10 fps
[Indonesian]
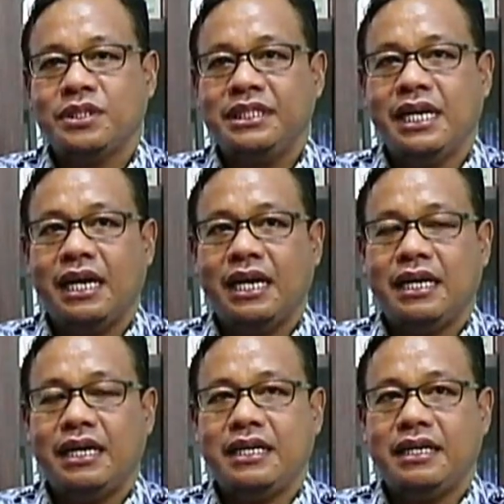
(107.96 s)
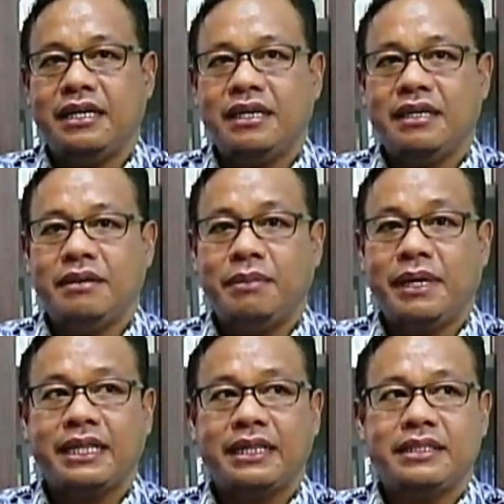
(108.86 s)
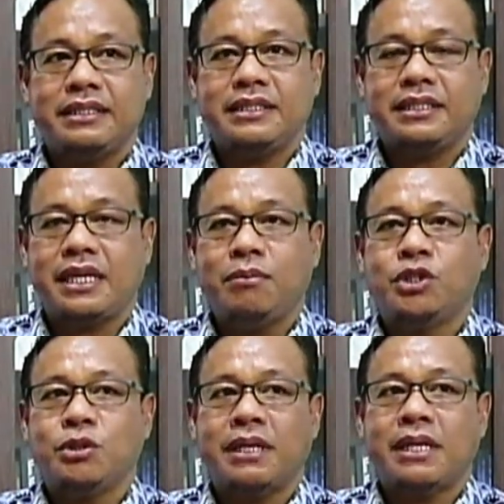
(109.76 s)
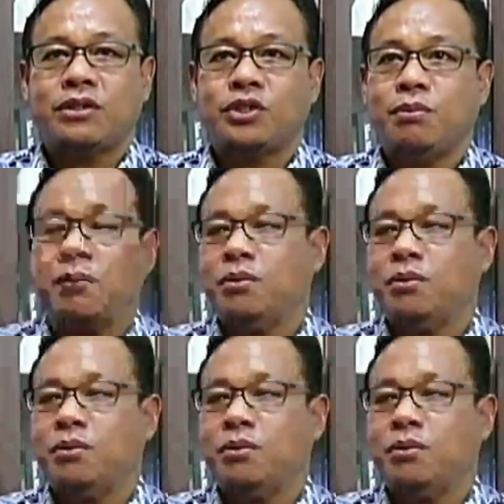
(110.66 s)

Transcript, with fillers: sejak uh, Maret 1993